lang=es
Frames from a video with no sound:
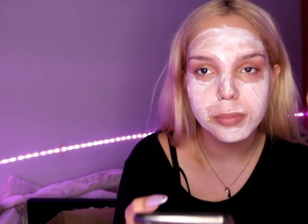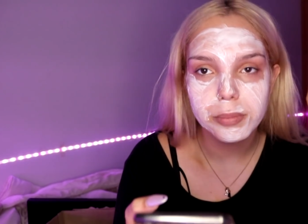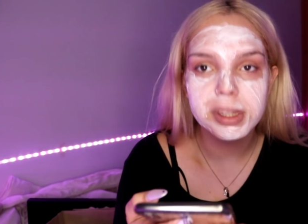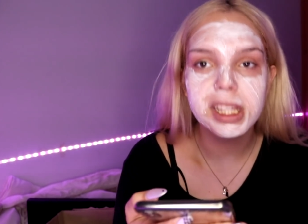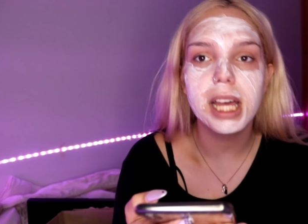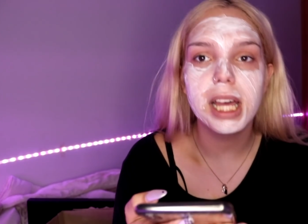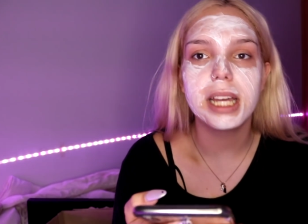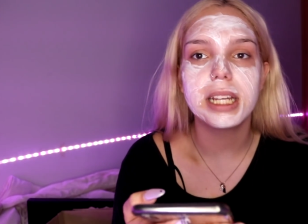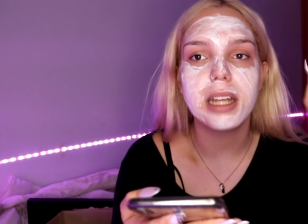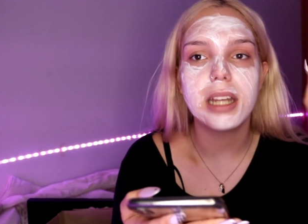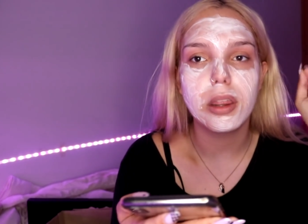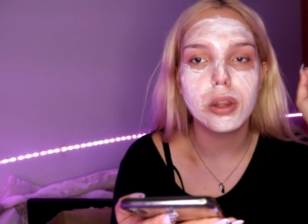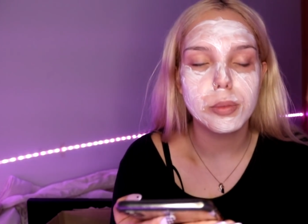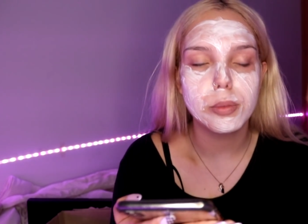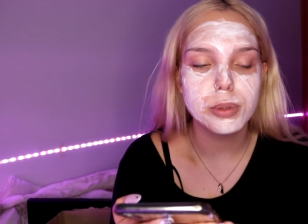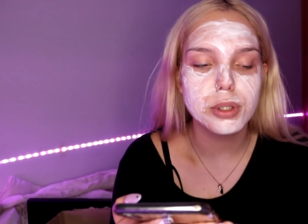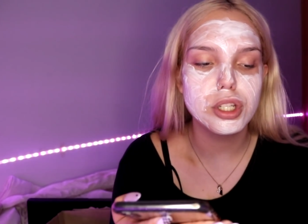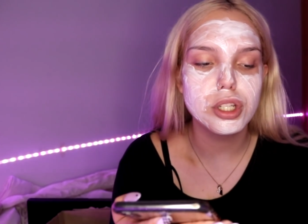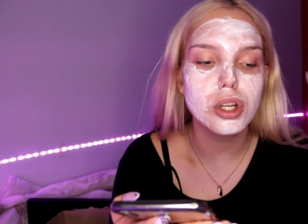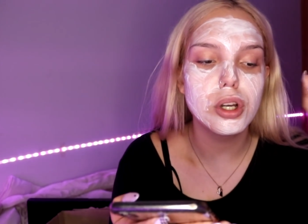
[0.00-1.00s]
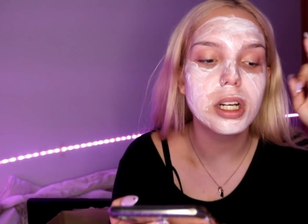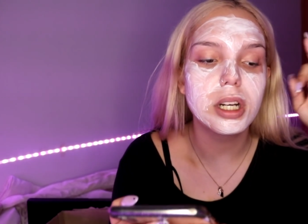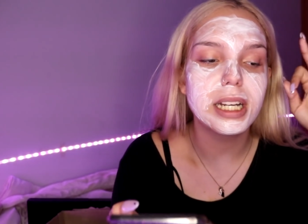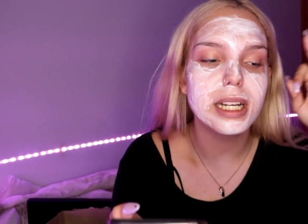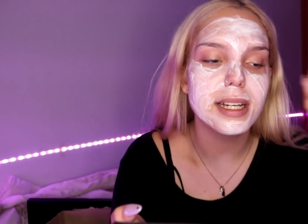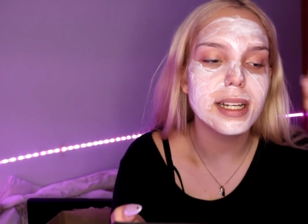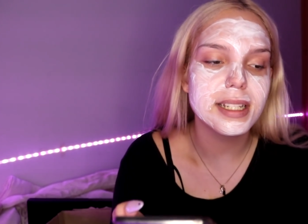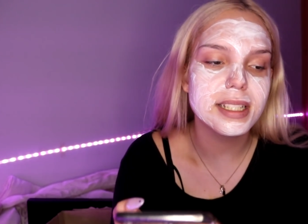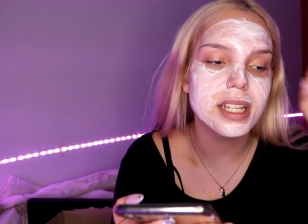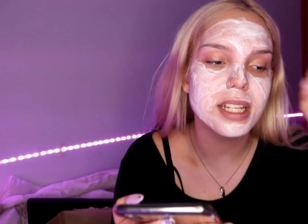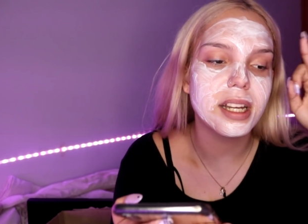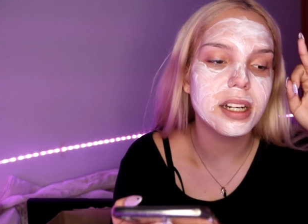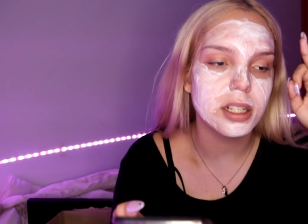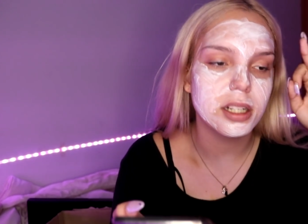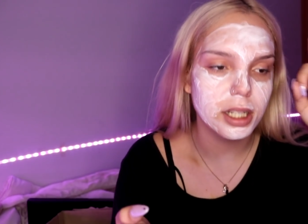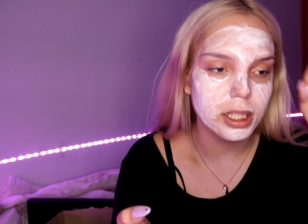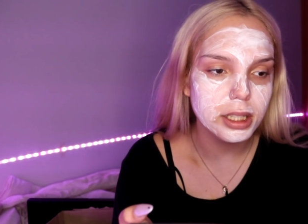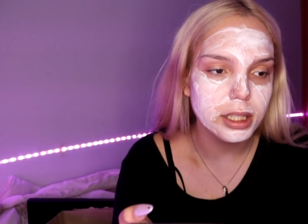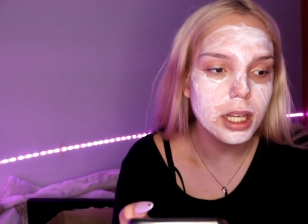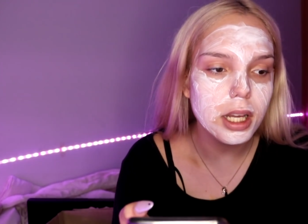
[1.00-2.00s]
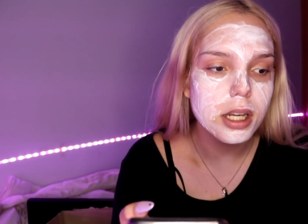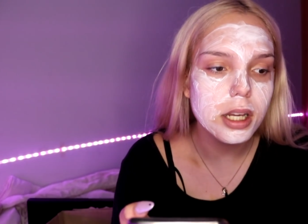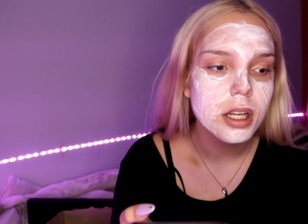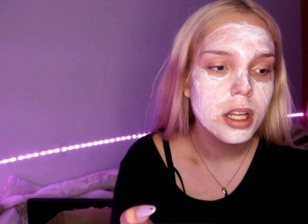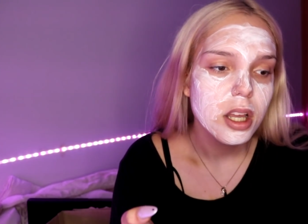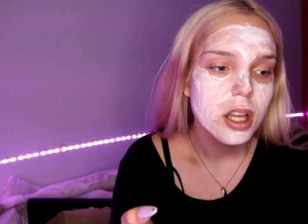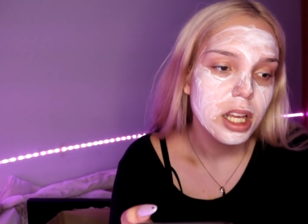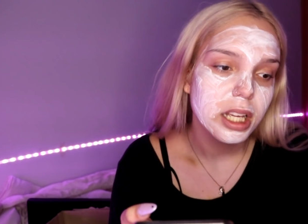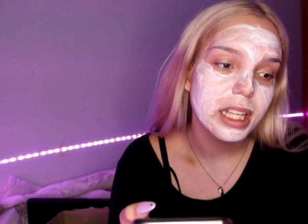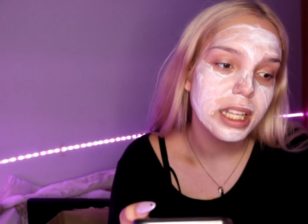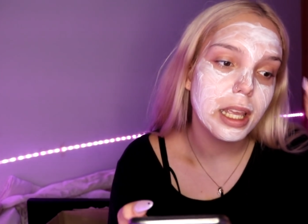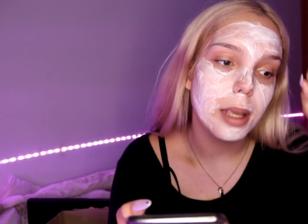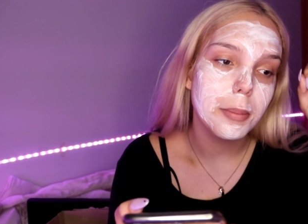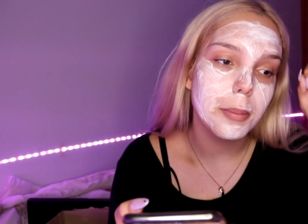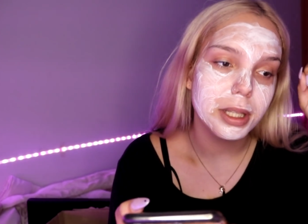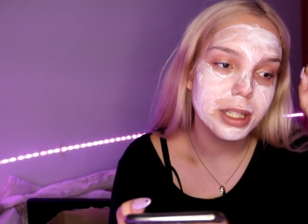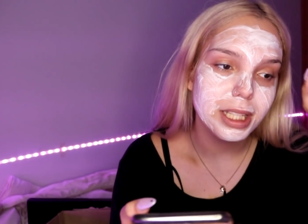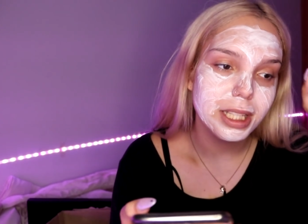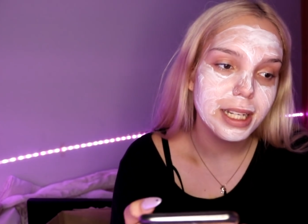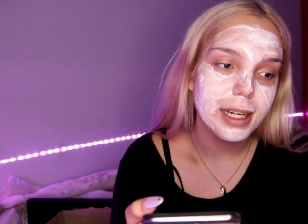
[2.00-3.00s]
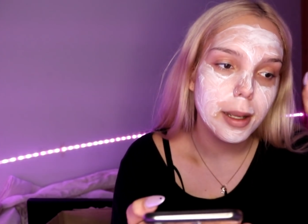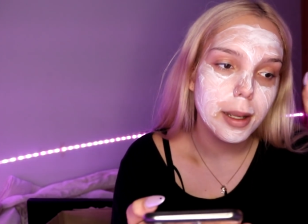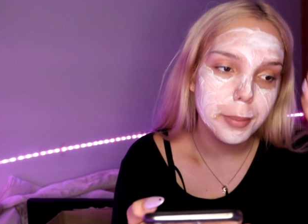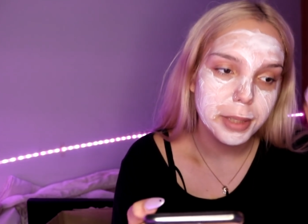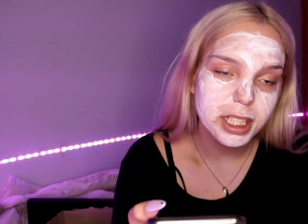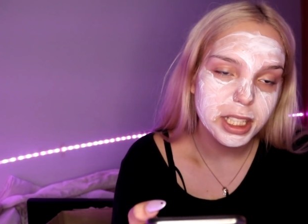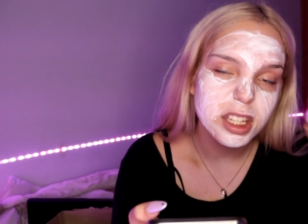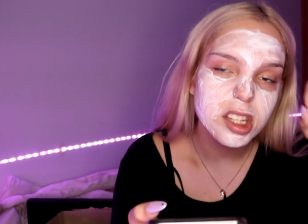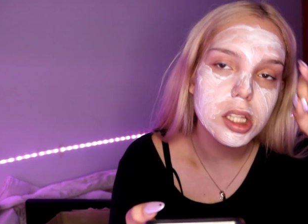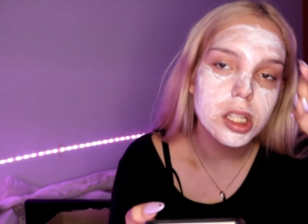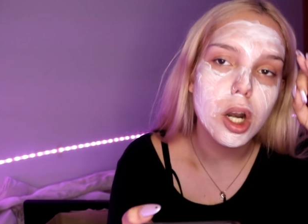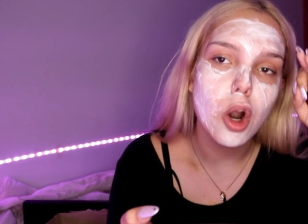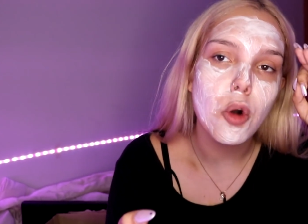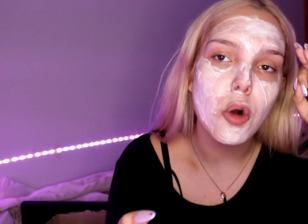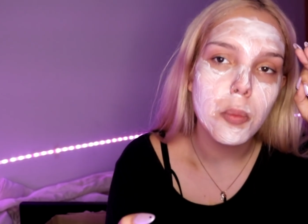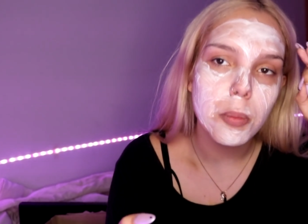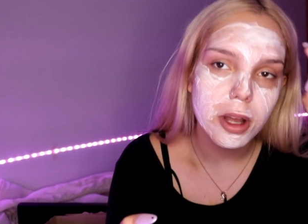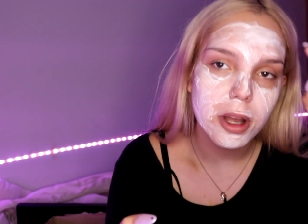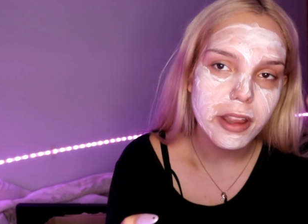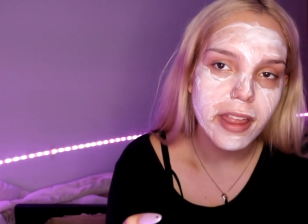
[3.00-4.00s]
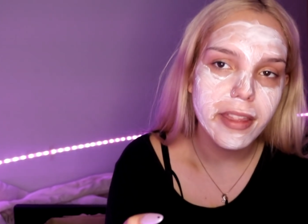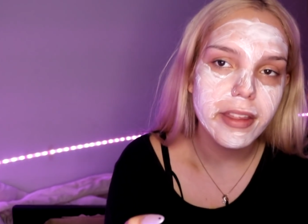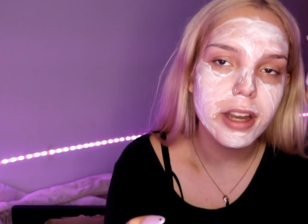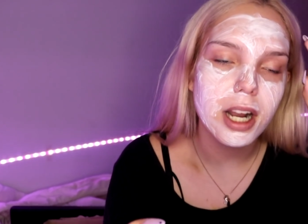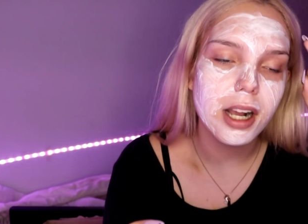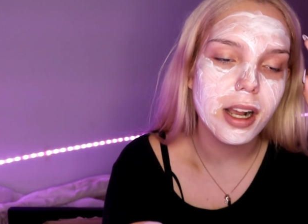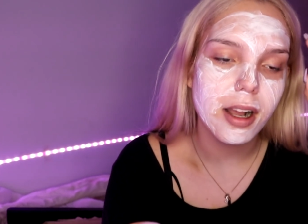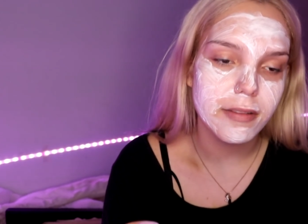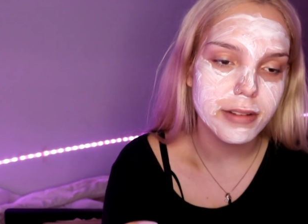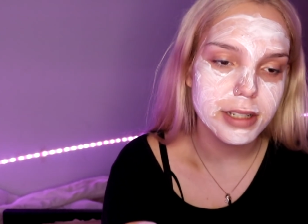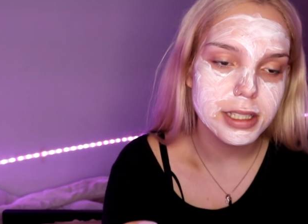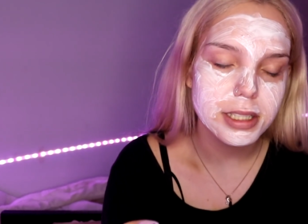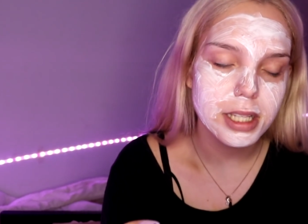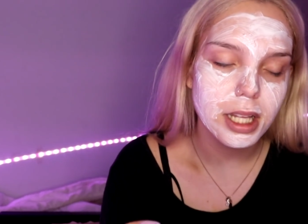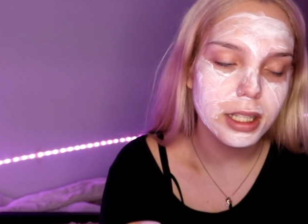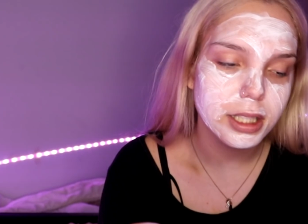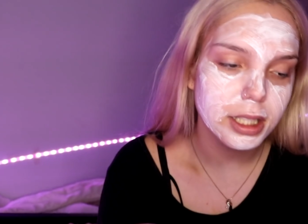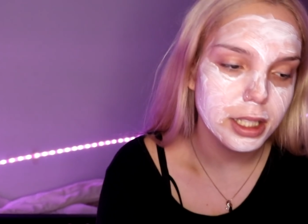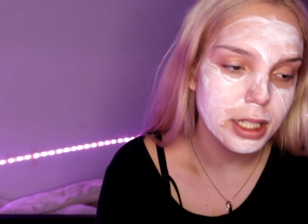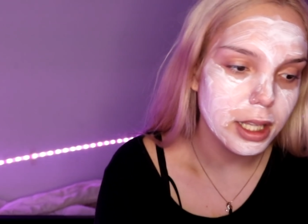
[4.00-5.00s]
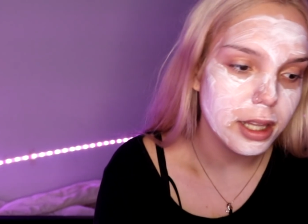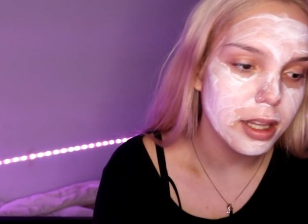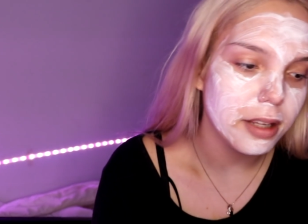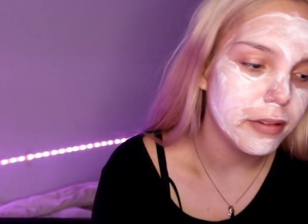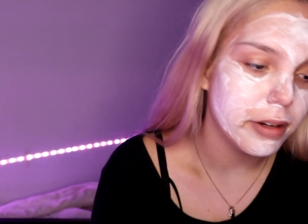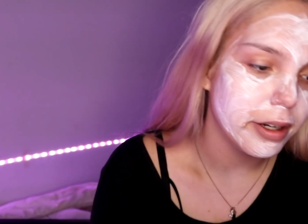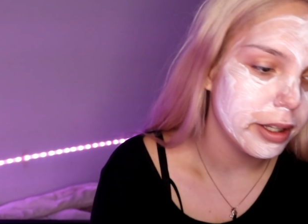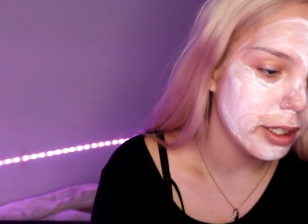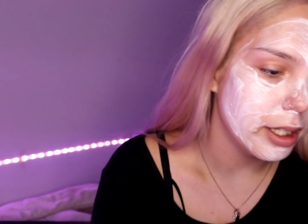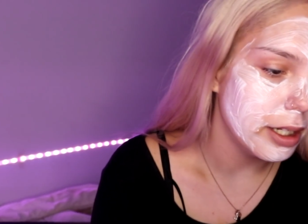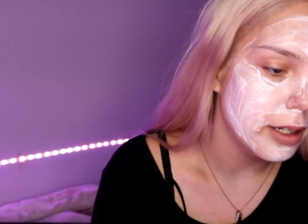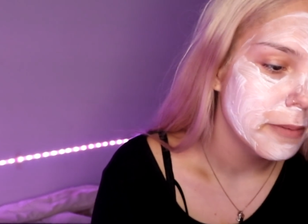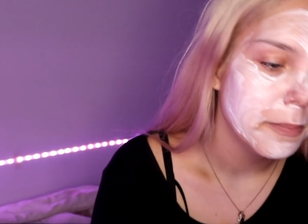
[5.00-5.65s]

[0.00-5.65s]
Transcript: da en adopción esa rata que me tiene a mí traumada de la cabeza, tía, de verdad.